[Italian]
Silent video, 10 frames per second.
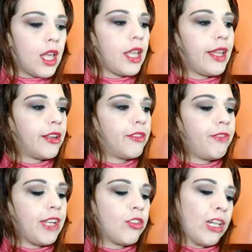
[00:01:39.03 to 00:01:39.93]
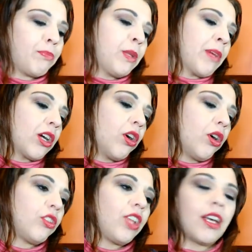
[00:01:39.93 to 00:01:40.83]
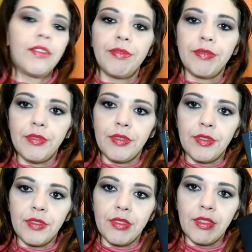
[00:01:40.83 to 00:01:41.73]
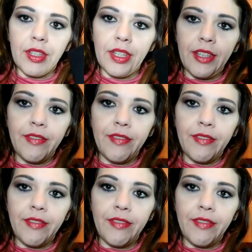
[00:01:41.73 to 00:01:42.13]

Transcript: e vedo la prima cosa che